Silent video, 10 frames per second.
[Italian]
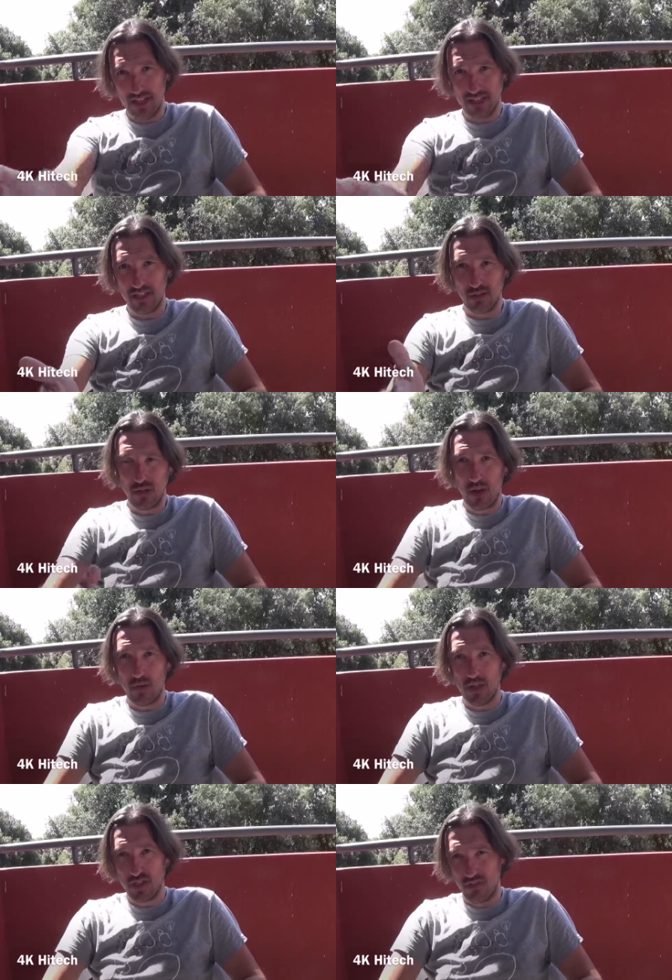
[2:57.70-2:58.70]
che sta intorno a
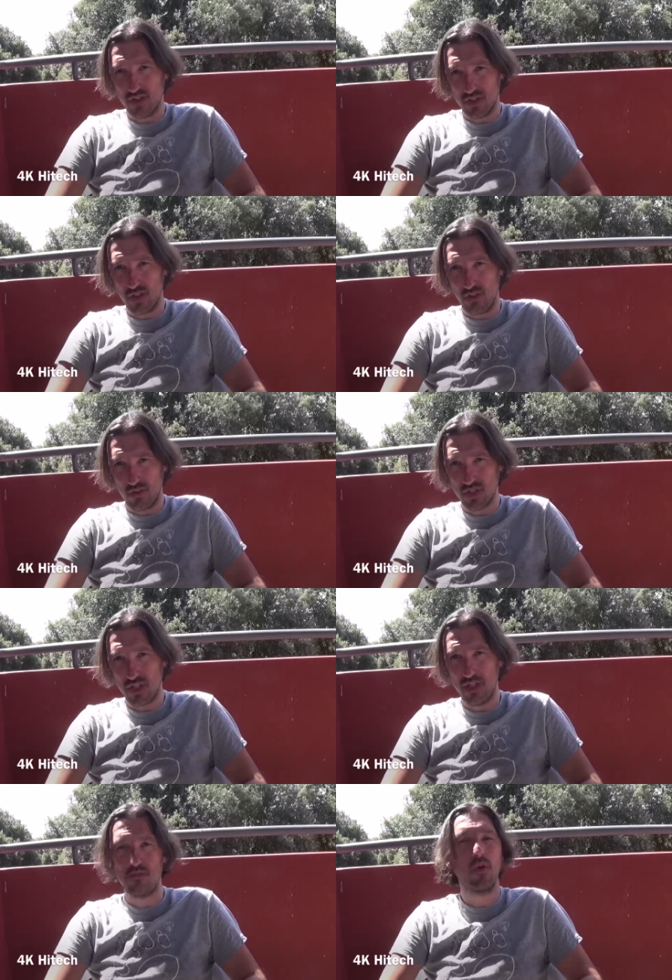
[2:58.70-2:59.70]
quelle cifre, si trovano
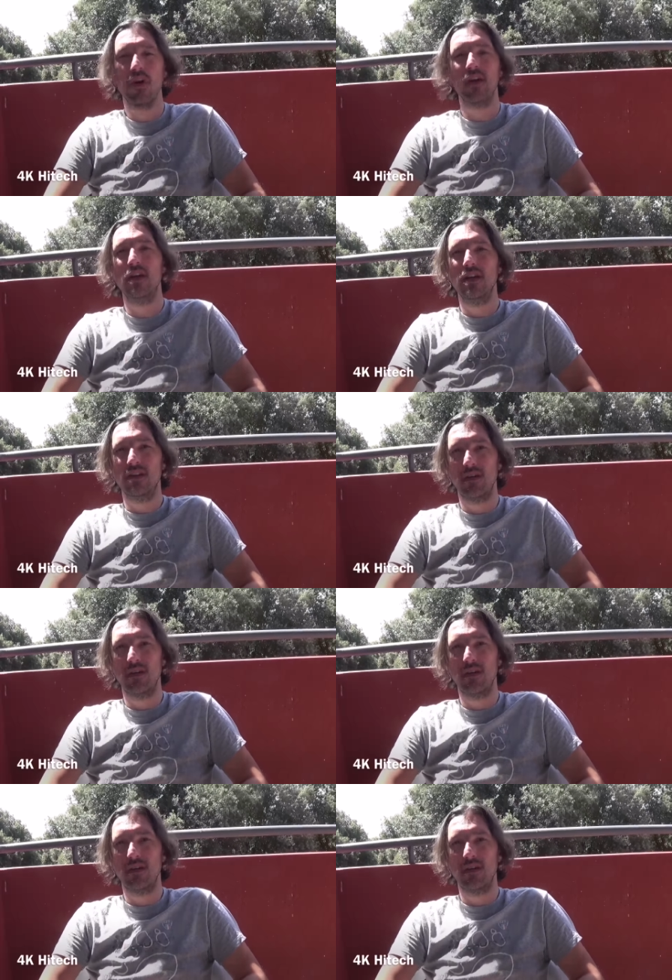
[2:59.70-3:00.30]
già dei, buon,